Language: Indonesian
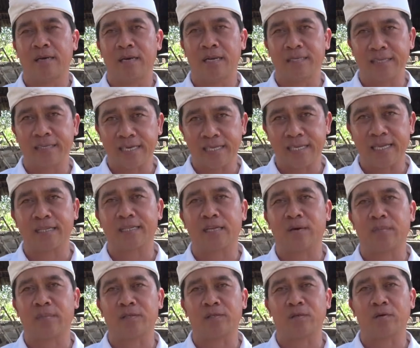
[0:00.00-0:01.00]
listriknya
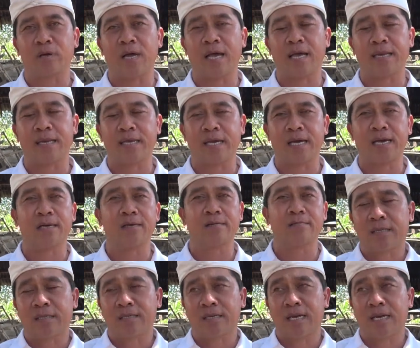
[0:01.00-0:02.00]
termasuk airnya
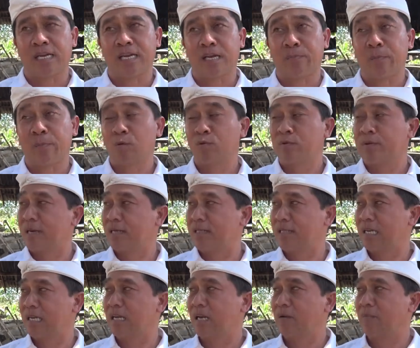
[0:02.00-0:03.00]
terkait dengan
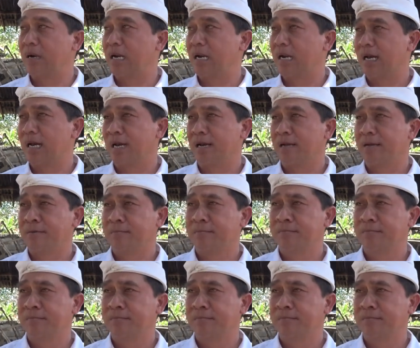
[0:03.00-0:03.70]
penuntasan daripada